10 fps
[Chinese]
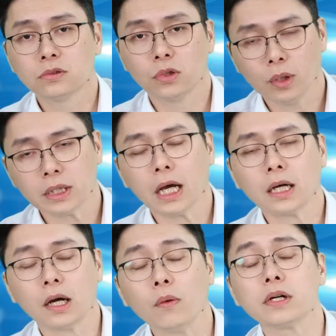所以欢迎大
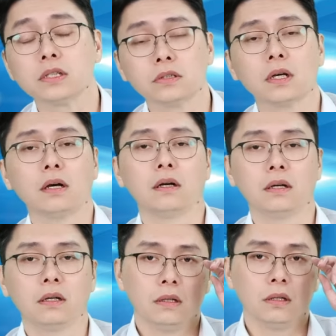家赶快跟上。
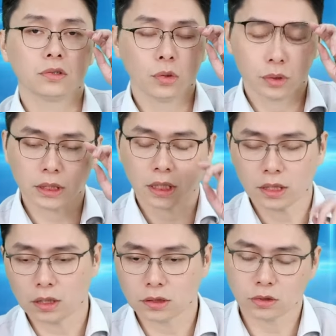好，所以我在强
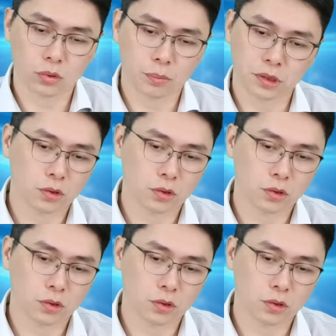调的是，说不